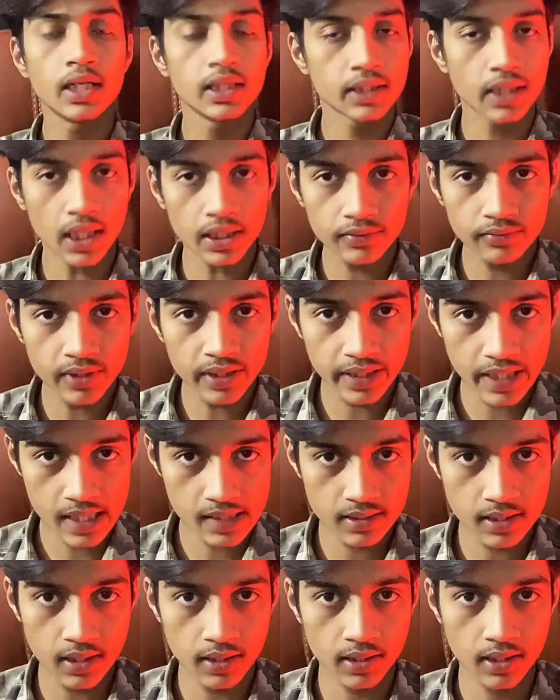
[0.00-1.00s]
या तो फिर डी
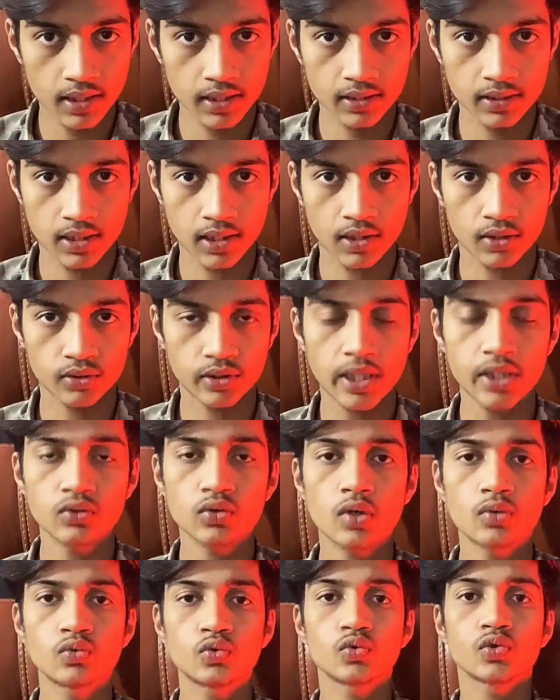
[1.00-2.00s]
खरीद रहा होता है तो
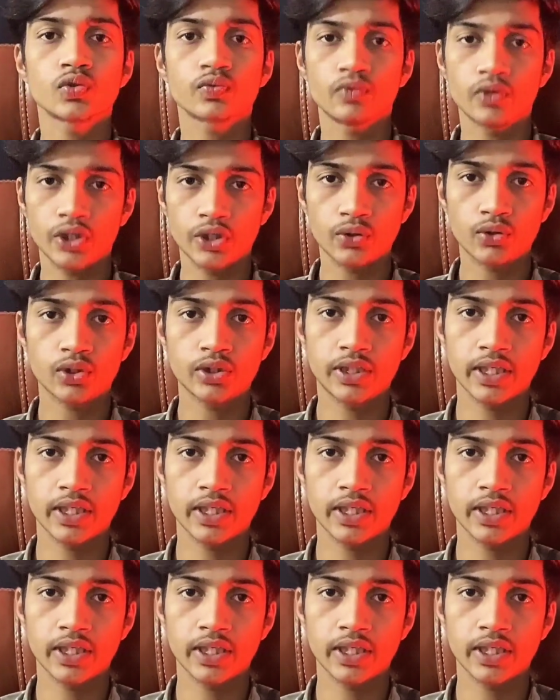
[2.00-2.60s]
उस वीडियो को